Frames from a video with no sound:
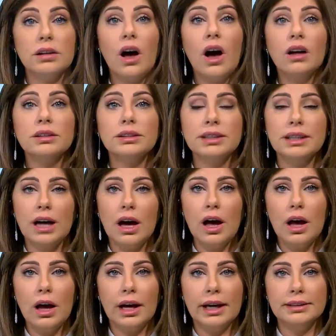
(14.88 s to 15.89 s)

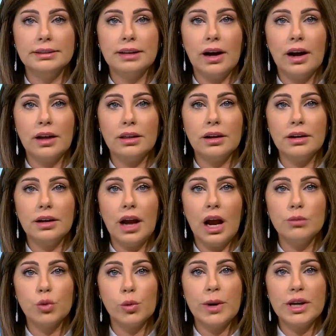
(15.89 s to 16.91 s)
تعاطيها عند آثارها
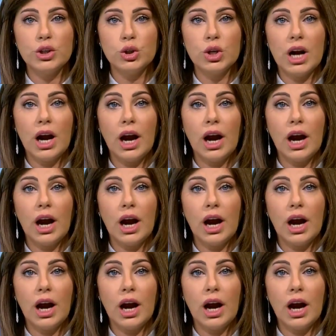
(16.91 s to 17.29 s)
المباشرة